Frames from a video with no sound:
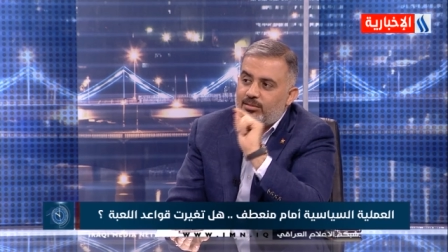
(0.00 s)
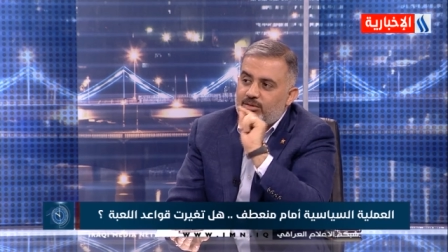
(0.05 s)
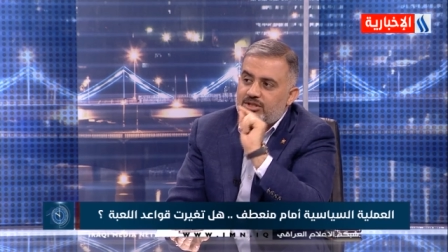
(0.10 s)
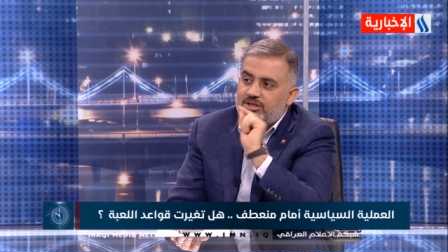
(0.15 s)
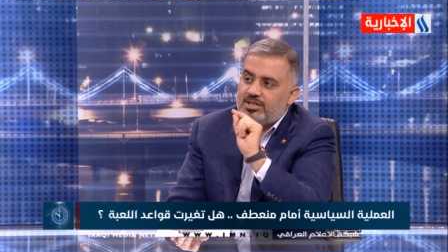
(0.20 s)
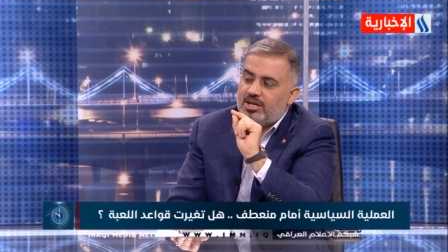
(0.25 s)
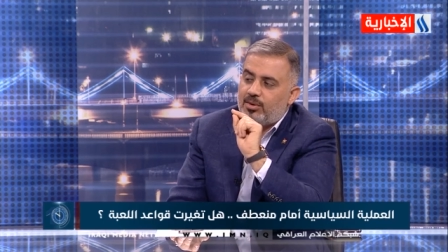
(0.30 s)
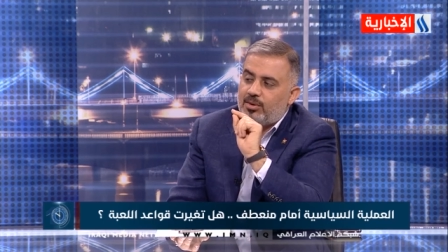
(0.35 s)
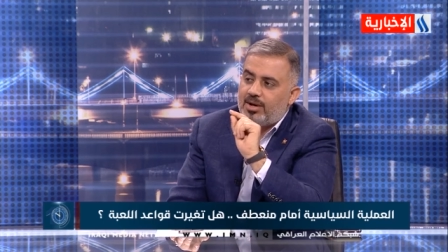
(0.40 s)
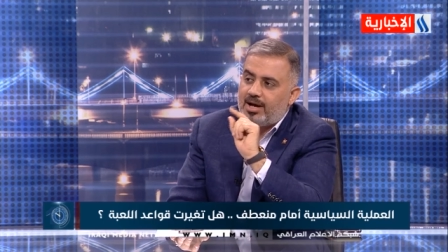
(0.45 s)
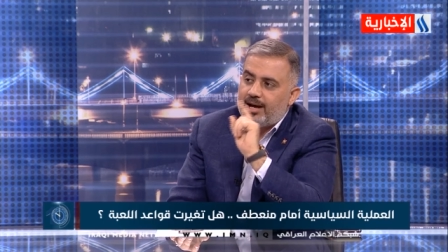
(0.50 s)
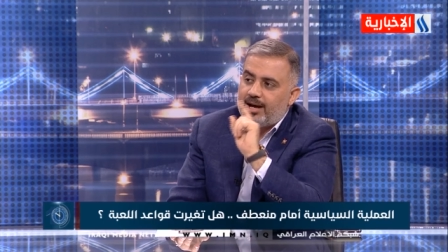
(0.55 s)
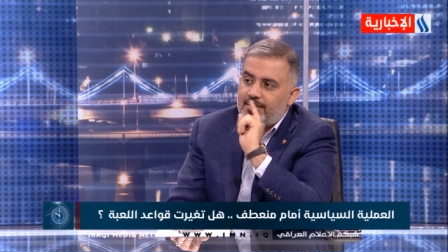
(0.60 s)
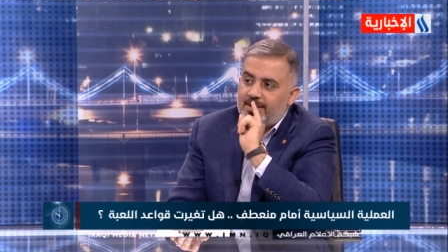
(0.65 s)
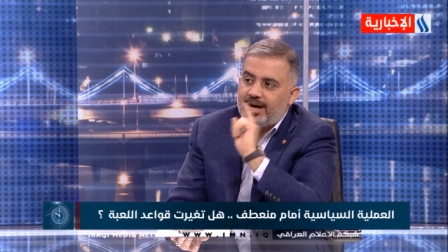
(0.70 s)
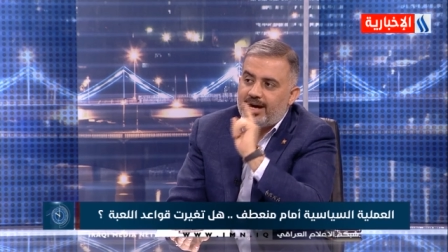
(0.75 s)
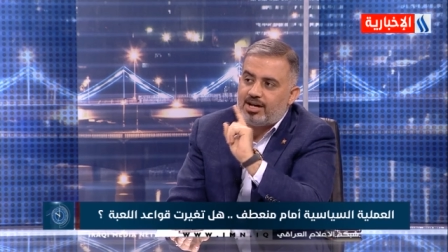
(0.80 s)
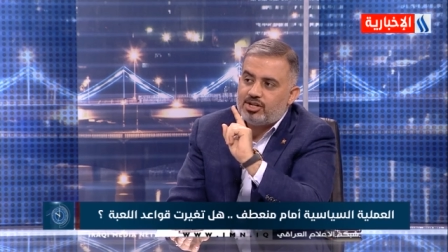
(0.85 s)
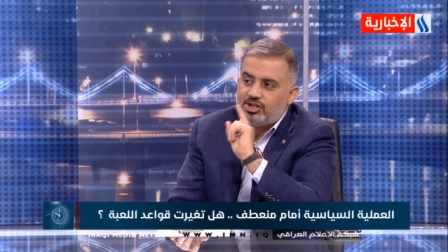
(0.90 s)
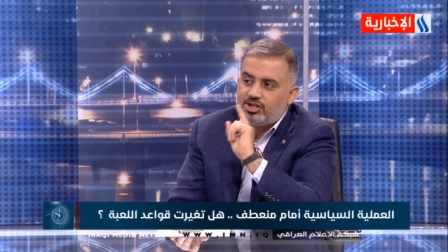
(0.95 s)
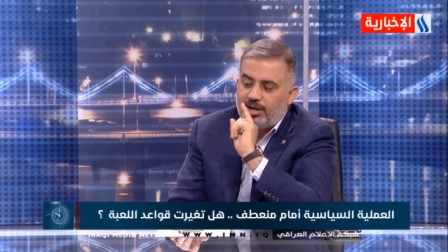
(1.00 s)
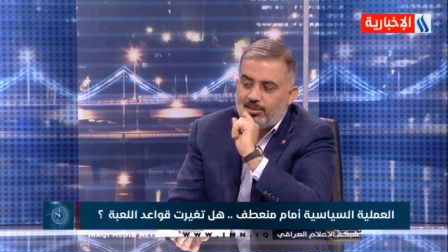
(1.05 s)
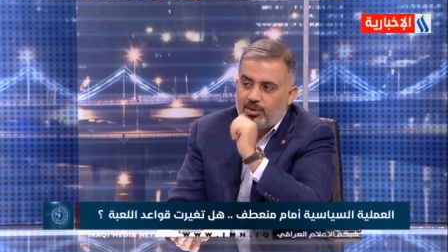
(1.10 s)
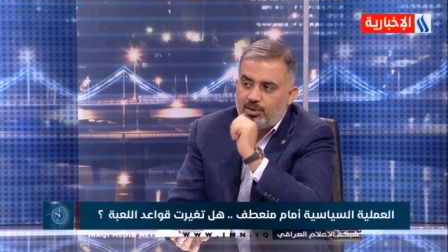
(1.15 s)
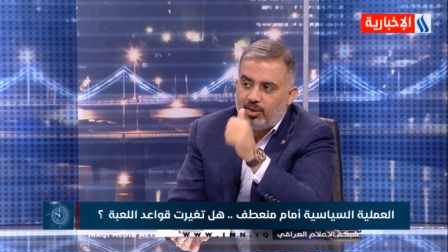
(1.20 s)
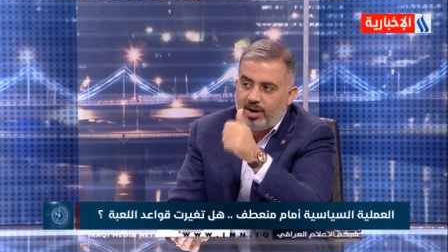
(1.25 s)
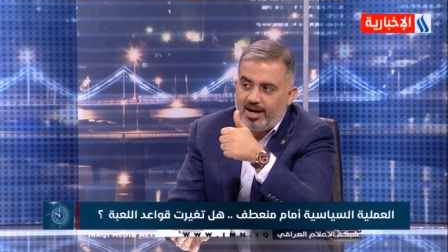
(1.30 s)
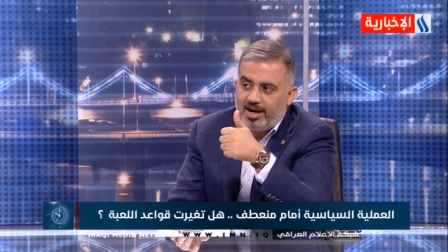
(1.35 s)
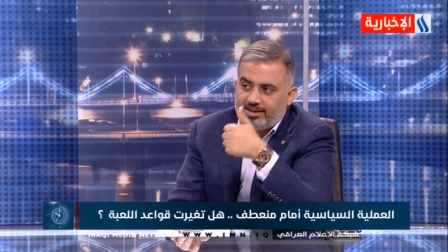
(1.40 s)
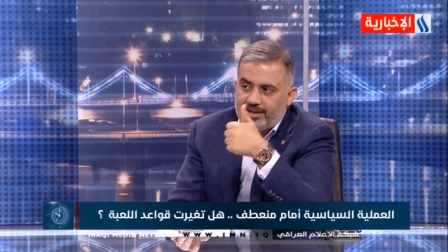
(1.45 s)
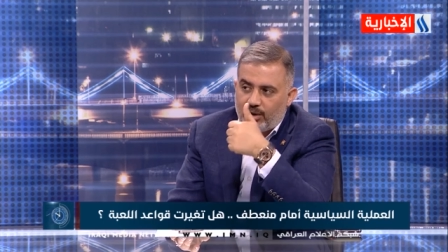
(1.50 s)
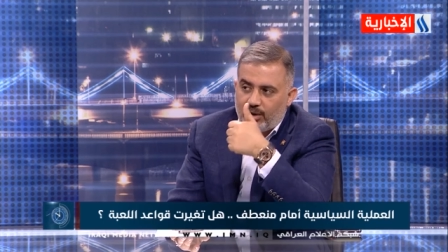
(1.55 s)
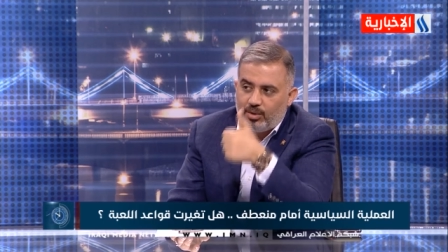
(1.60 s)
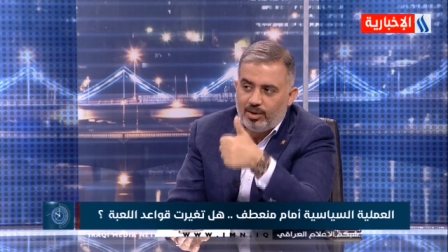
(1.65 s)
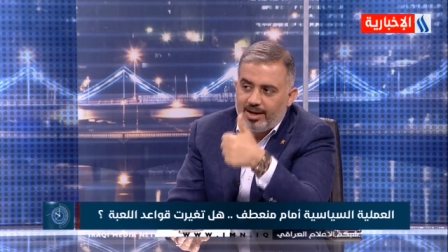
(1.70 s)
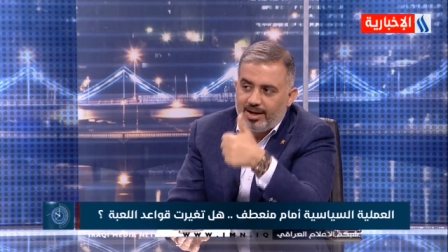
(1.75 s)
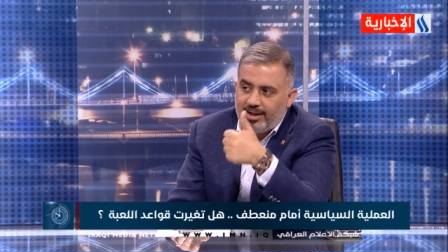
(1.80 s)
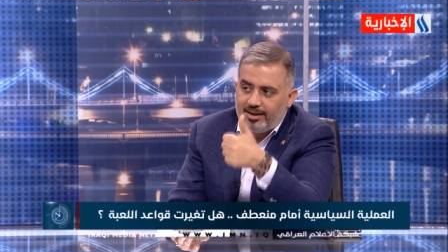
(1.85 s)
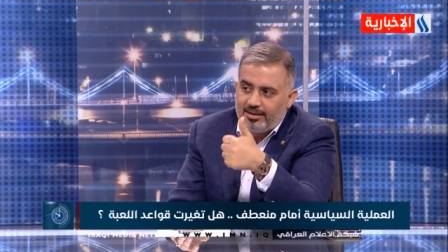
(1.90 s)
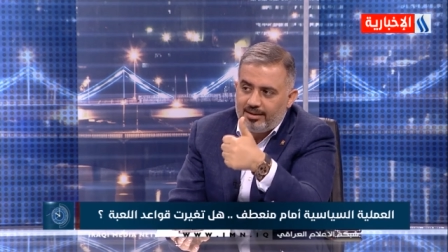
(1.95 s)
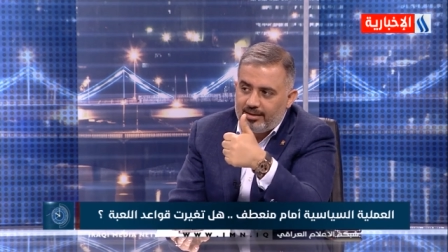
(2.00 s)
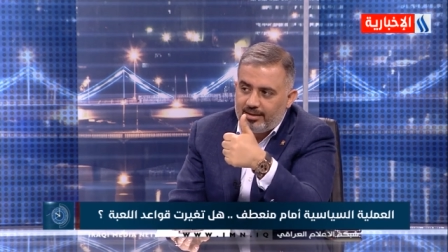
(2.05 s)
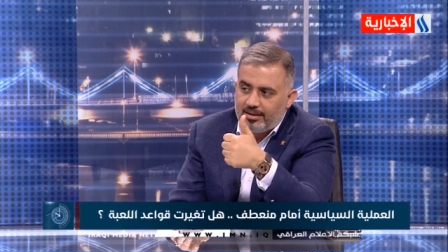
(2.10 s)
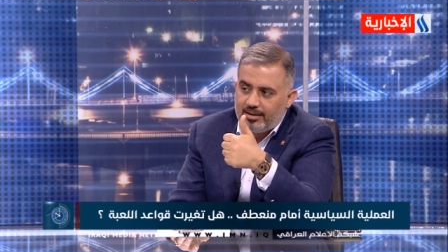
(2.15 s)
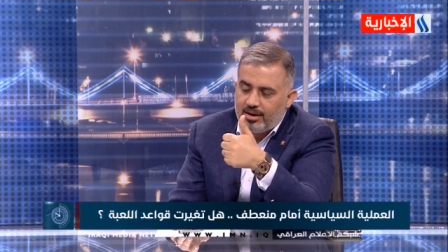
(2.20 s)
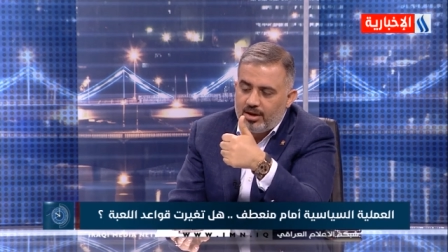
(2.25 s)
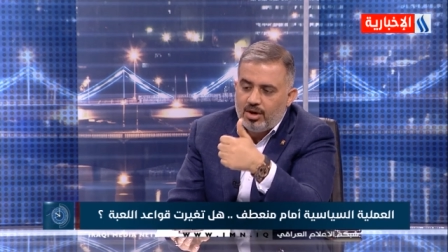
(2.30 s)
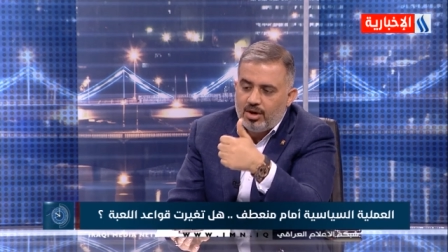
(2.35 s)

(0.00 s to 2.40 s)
مستوى أبناء الشعب الواحد أولا